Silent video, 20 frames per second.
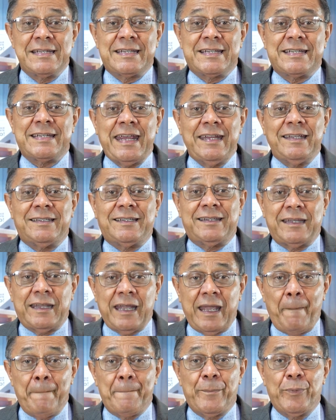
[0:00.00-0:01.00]
sem
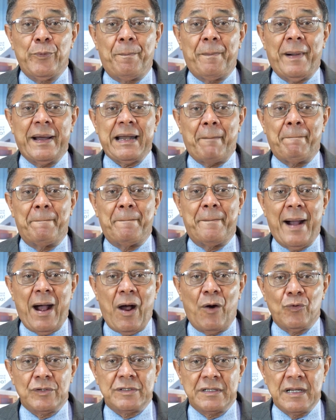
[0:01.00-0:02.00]
tempo para
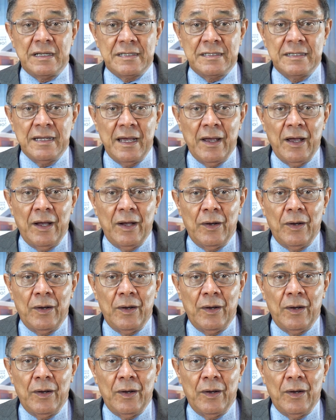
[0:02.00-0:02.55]
pausas,